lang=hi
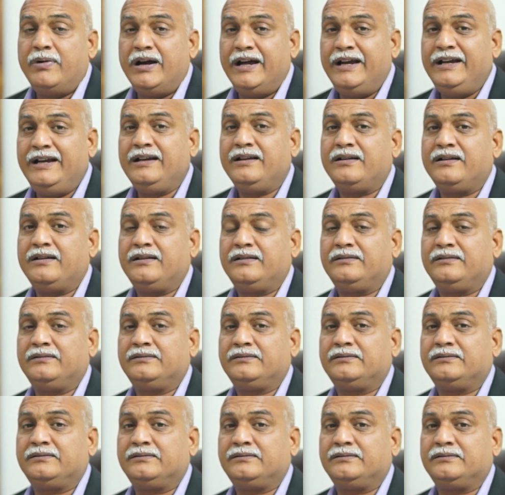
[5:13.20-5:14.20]
माइंड
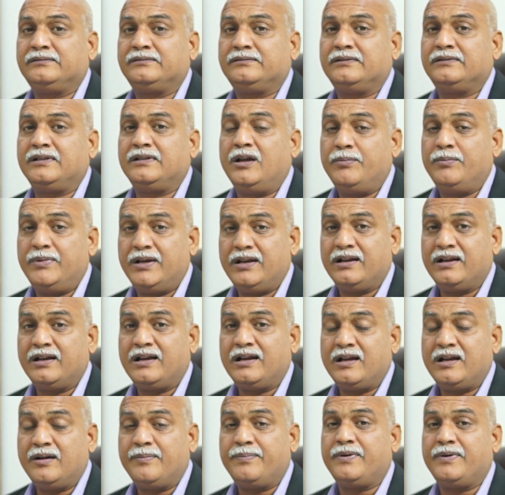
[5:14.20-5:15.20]
हमारा
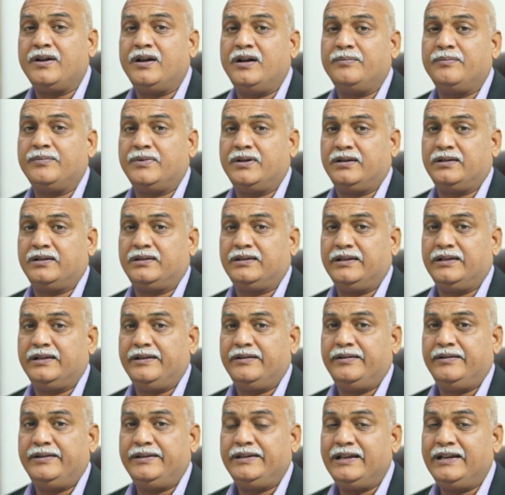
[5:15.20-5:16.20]
कब काम करता
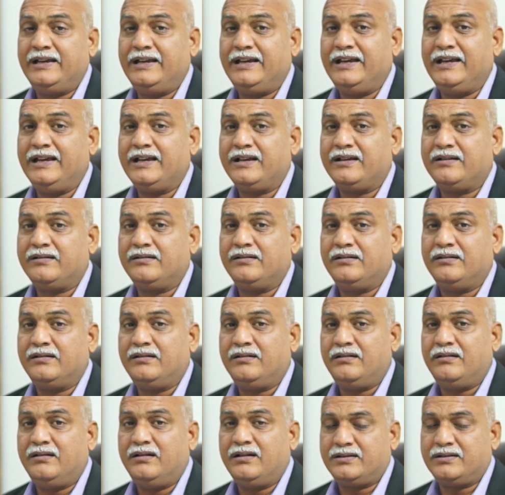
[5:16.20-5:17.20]
है ये एक
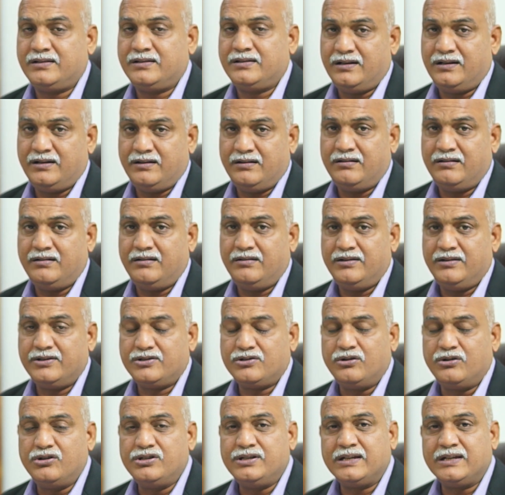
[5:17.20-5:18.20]
अक्सर
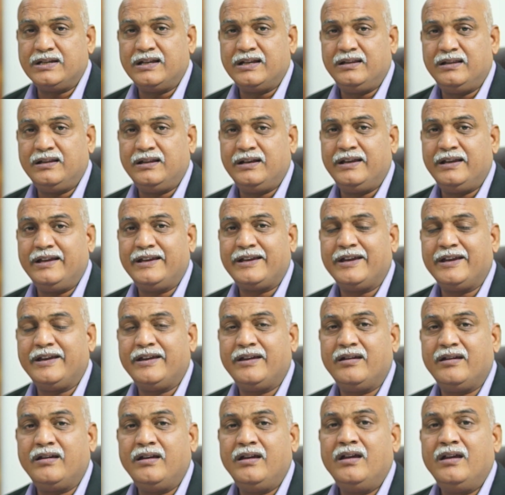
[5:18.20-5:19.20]
एस्ट्रोलॉजी के अंदर है
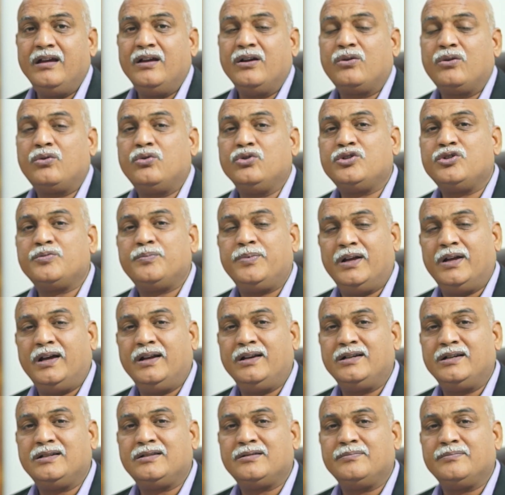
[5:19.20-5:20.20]
कि कुछ
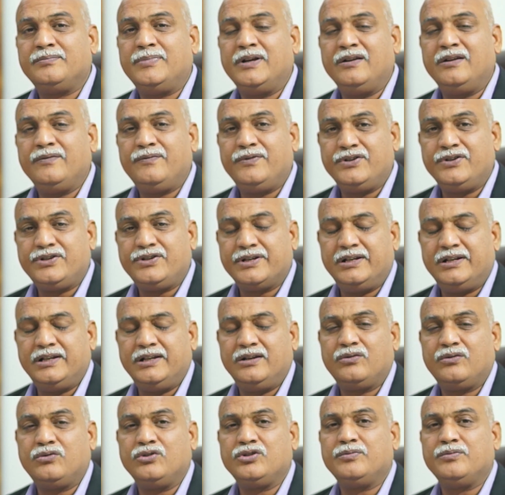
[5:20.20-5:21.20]
प्लानट्स बेनिफिशियल
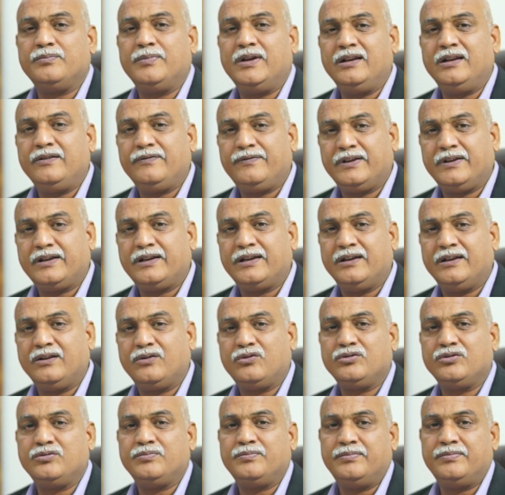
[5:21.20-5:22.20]
हैं कुछ मेलिफिक
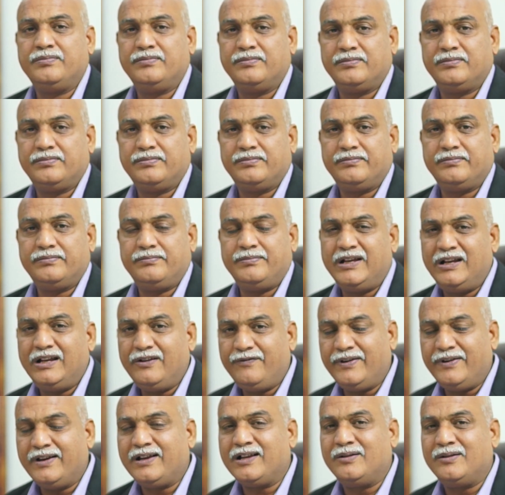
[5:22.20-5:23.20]
हैं कुछ
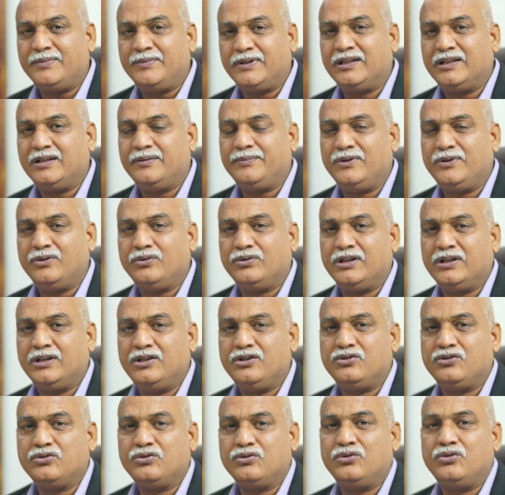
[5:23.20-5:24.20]
मेलिफिक का मतलब ये होता
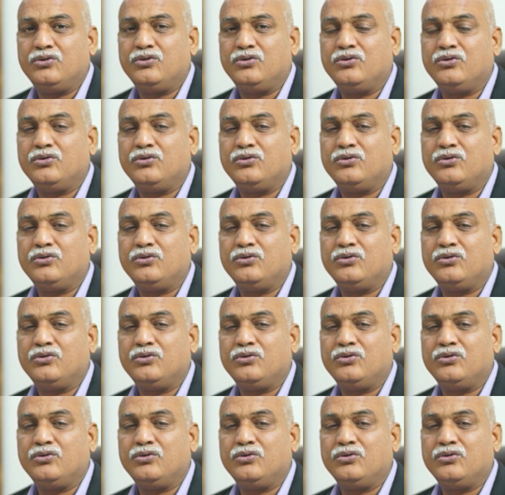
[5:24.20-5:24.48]
है जो